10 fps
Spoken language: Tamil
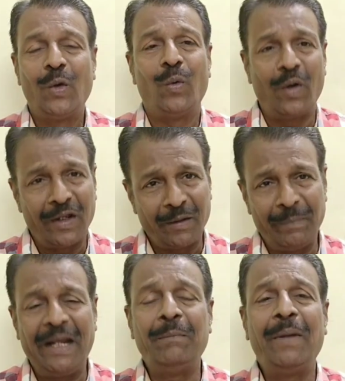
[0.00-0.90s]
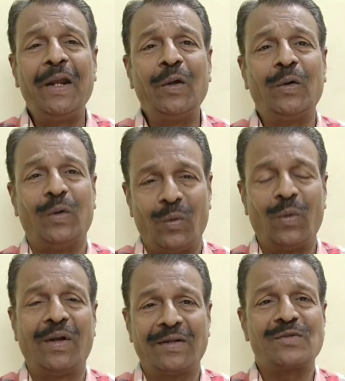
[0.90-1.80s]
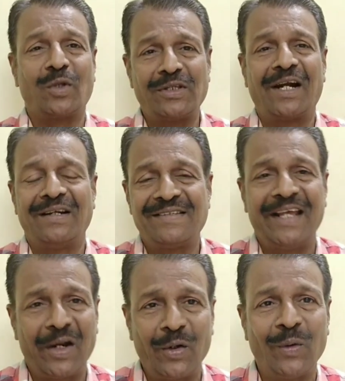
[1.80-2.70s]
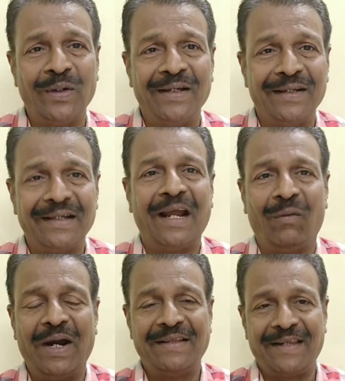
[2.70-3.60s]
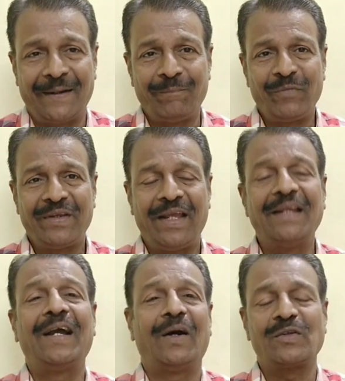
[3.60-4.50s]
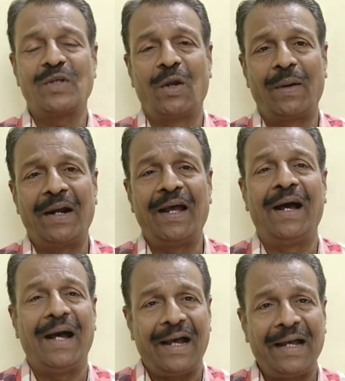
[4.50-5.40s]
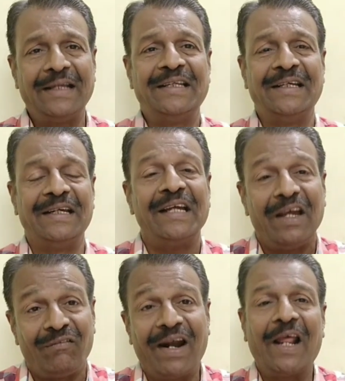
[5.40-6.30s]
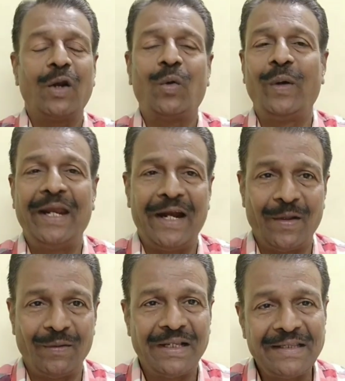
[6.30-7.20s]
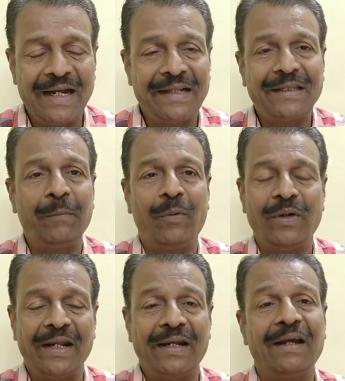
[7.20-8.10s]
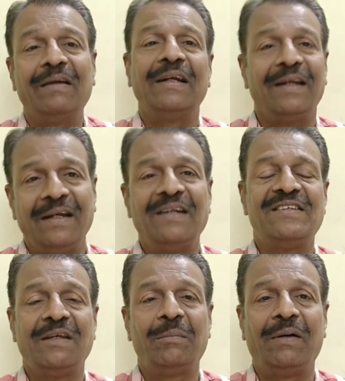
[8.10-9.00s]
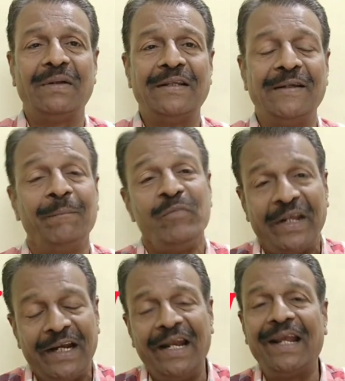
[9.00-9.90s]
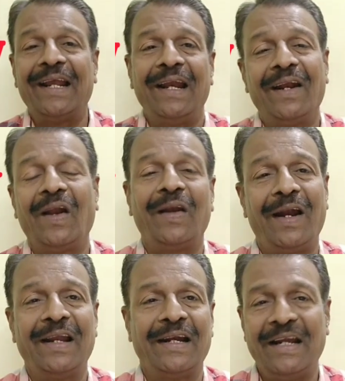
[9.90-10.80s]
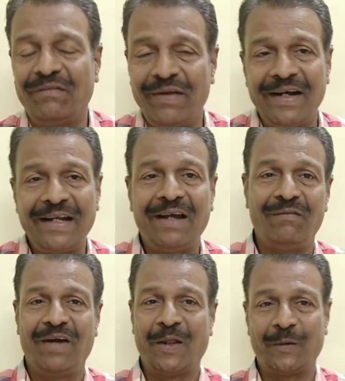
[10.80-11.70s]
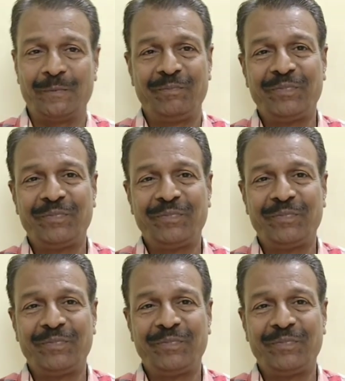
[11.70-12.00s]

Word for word: உங்களுக்கு மேல்மேலும் உங்களுக்கு சொத்துக்கள் சேரணும்னு நான் வாழ்த்துறேன் எதுக்காக சொல்ல வரேன்னா இது வளரக்கூடிய இடம் இந்த இடத்துல போட்டிங்கன்னா நிச்சயமாக வந்து இன்றைக்கி இல்லைனாலும் நாளைக்கு டெஃபினட்டாக வளரும்